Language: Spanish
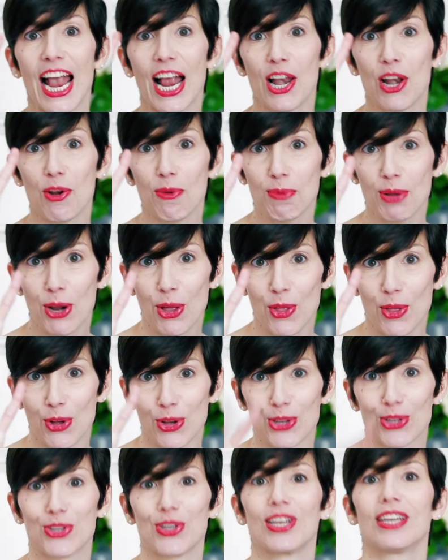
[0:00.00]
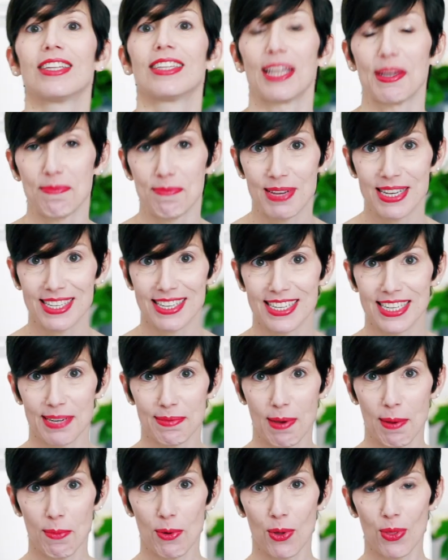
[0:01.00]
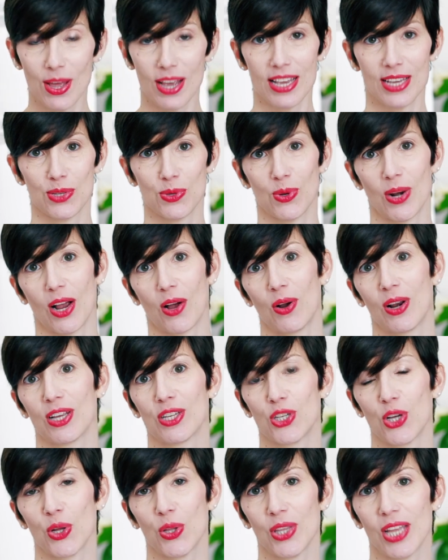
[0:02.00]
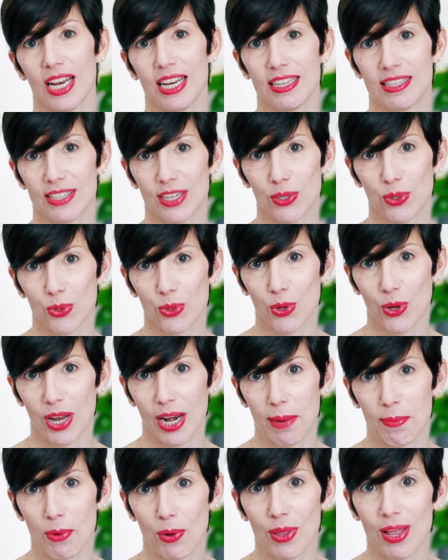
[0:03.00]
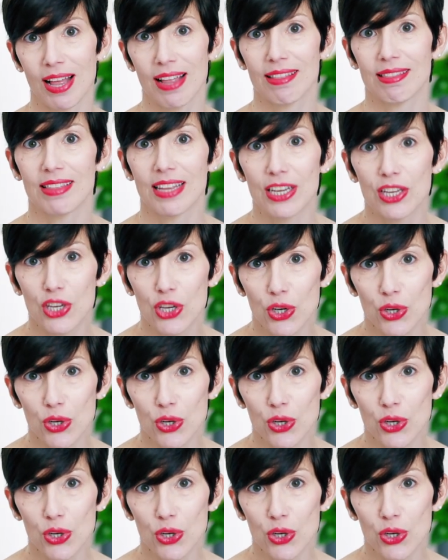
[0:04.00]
El número 2 también se llama Moda y es una colección del Instituto de la Moda de